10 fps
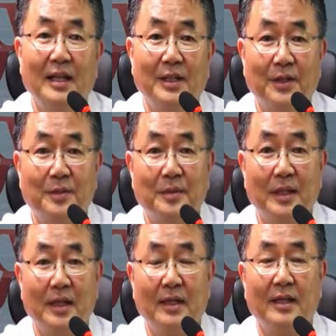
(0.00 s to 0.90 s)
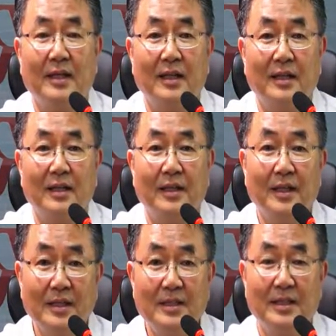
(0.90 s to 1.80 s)
여러분의
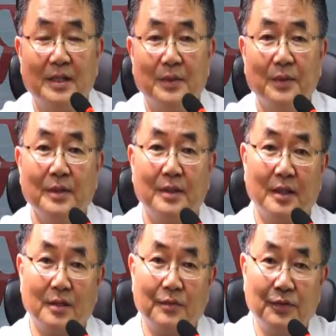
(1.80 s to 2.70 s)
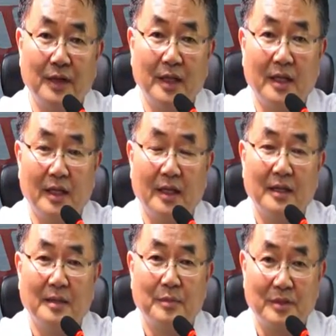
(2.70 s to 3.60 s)
회의실에도 이렇게 두 개
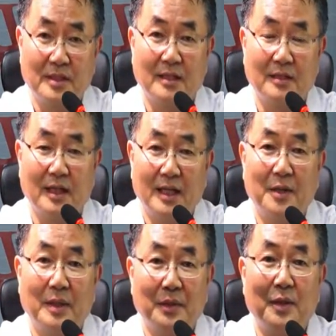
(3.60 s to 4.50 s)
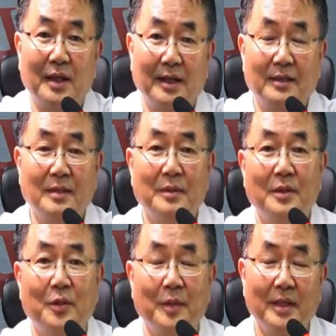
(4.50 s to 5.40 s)
프로젝터 하나와 또 하나의 TV를
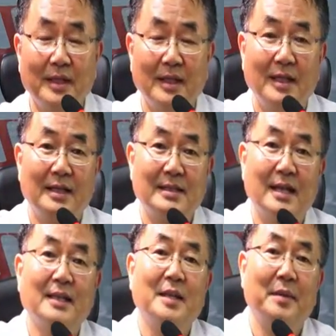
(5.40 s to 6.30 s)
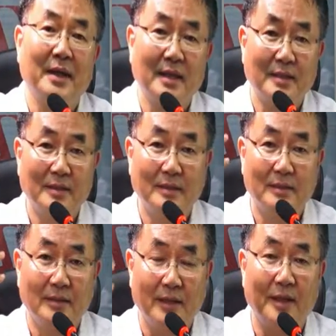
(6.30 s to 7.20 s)
놓으면 상대방이
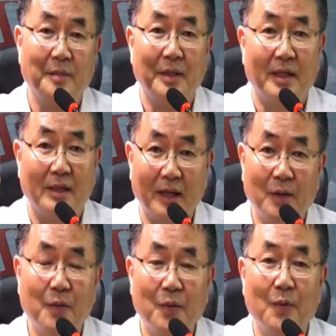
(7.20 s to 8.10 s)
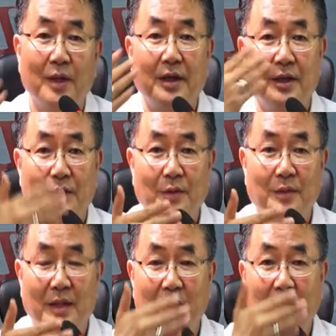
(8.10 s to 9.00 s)
그 테레비에 나오고
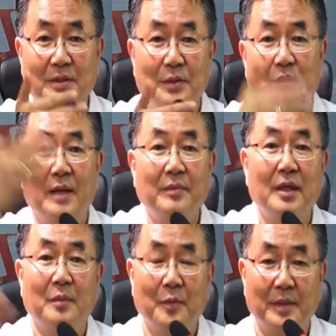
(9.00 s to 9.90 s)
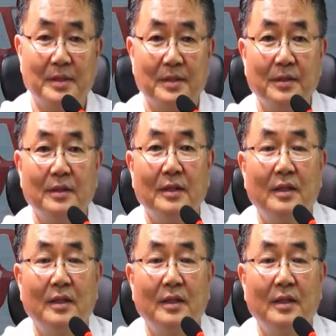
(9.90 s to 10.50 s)
여러분의 방송을 함께 보면서